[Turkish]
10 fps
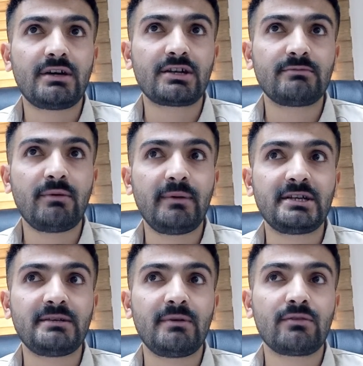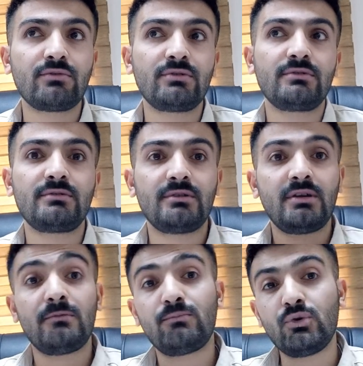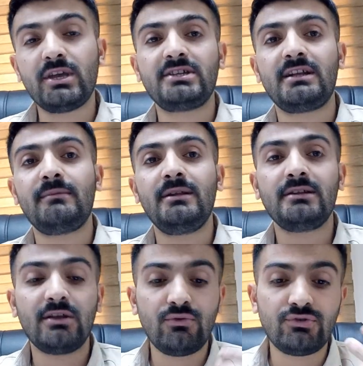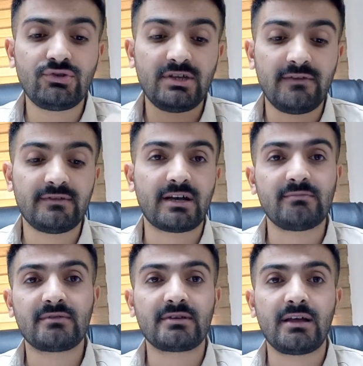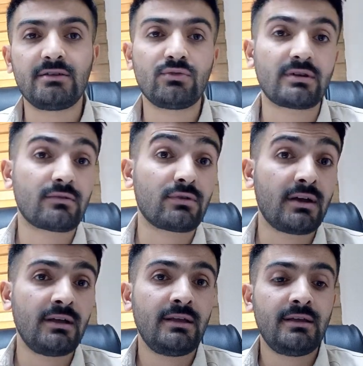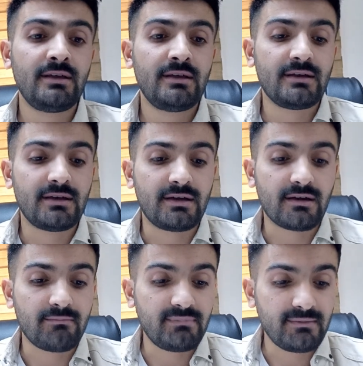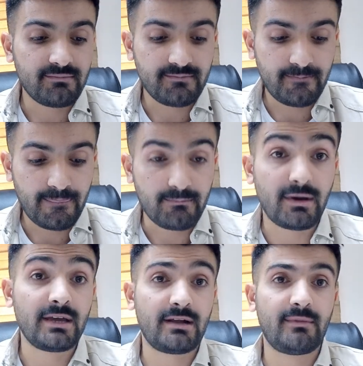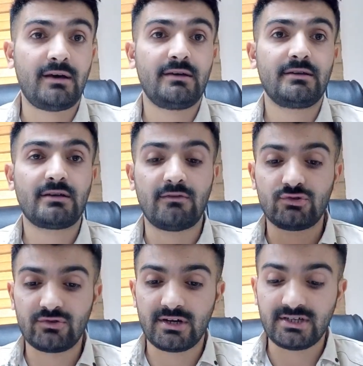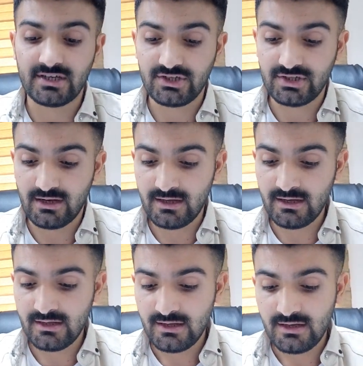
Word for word: Çarşamba, perşembe son bu geceyle birlikte 3 iftarımız kaldı. Ondan sonra e, Rabbim bayrama kavuşturacak inşallah.